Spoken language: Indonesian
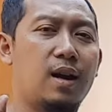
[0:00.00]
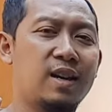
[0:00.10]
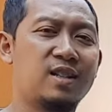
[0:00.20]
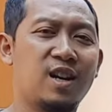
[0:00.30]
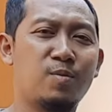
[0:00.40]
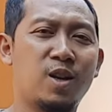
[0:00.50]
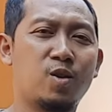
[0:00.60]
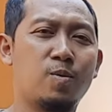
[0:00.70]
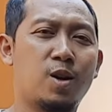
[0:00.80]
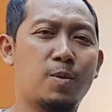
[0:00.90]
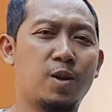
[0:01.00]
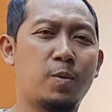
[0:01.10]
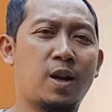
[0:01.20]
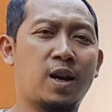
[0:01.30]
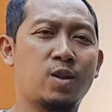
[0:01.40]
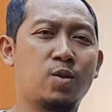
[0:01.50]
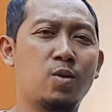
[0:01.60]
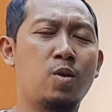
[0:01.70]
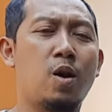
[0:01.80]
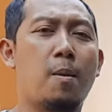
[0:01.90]
Assalamualaikum warahmatullahi
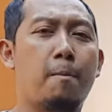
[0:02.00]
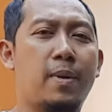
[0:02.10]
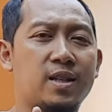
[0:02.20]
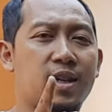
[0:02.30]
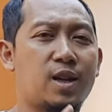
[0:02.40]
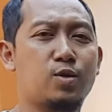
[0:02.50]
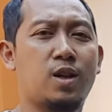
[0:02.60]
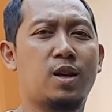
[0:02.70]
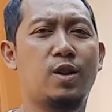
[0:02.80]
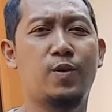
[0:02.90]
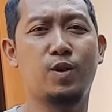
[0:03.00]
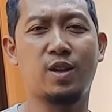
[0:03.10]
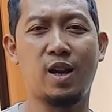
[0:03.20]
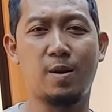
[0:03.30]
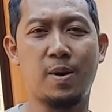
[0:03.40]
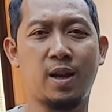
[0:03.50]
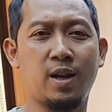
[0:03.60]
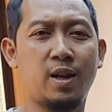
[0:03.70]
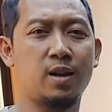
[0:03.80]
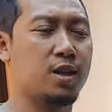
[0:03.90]
wabarakatuh Masih lanjutan dari video saya yang
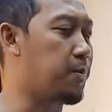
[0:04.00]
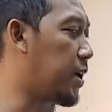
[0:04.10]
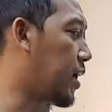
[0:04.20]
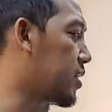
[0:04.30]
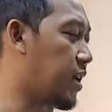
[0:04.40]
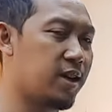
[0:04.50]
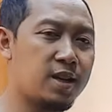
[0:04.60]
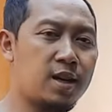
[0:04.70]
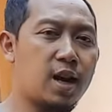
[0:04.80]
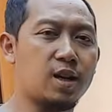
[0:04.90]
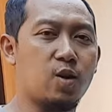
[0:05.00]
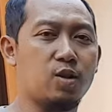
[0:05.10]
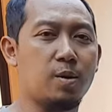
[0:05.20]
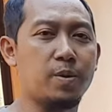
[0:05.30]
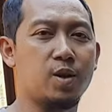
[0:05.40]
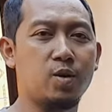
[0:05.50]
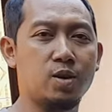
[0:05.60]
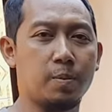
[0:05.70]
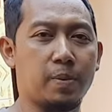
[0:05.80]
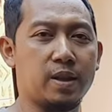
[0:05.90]
kemarin Di belakang saya ini ada Honda Brio
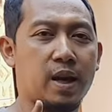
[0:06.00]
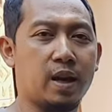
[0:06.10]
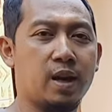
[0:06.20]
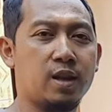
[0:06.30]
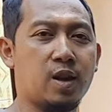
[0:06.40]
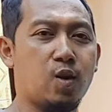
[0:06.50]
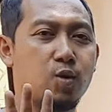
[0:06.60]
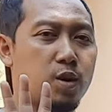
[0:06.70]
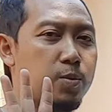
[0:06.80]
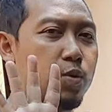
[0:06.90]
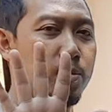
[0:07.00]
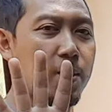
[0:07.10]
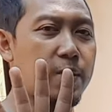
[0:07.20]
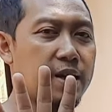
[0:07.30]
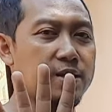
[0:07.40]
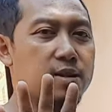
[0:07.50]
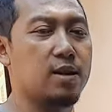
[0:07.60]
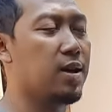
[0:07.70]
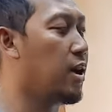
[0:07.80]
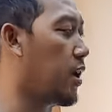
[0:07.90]
tipenya E tahun 2015
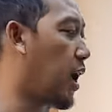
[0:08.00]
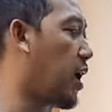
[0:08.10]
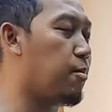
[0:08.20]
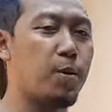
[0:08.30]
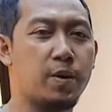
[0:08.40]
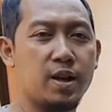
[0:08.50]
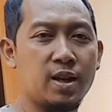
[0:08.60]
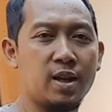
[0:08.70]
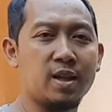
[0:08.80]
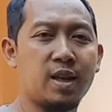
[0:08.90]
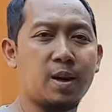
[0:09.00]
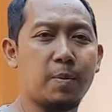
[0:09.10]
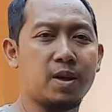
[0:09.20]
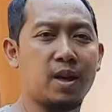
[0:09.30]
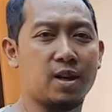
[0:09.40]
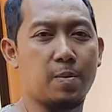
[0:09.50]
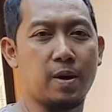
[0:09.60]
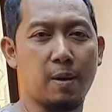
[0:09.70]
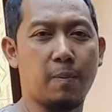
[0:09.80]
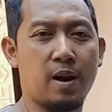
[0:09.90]
Nah mobil ini kita dapat di harga
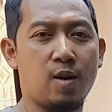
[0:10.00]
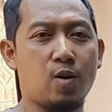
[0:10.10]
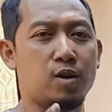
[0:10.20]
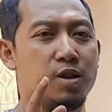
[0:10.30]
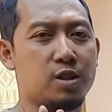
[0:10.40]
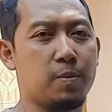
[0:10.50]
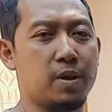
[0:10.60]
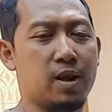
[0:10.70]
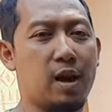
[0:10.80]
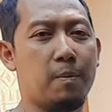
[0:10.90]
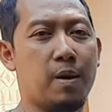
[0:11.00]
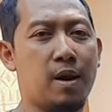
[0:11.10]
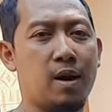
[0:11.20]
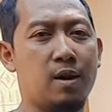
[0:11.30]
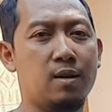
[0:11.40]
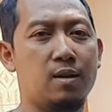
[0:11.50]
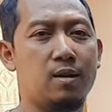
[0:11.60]
berapa, kondisinya seperti apa